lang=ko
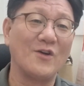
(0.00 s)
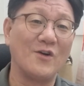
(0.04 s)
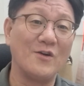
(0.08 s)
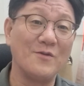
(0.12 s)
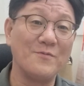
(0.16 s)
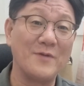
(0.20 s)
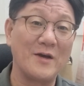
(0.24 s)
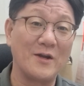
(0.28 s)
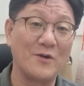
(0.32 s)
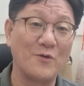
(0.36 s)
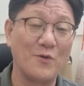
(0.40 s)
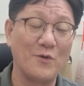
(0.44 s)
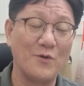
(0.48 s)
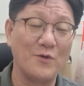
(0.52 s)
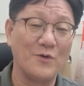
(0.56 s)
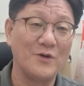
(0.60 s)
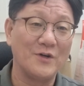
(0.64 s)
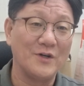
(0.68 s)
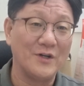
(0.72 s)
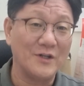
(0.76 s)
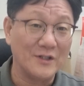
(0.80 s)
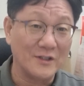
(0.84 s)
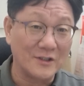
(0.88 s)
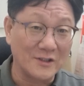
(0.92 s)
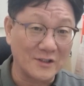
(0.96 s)
열매로
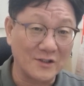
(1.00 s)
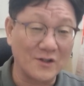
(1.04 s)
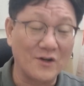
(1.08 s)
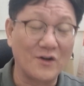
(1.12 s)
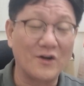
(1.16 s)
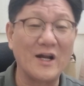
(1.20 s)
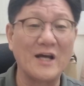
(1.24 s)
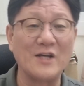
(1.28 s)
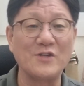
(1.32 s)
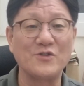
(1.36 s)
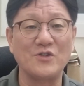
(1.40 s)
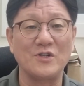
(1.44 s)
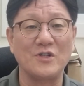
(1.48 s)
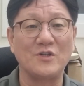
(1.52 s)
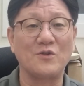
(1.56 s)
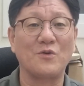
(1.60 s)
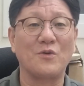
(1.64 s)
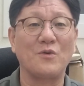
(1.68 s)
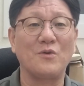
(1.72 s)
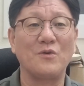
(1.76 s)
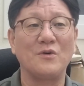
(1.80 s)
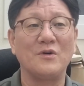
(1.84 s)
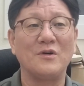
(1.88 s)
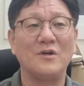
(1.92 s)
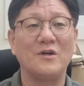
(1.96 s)
드러날 수
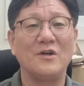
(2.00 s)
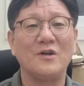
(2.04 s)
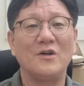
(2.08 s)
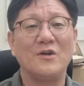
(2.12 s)
있도록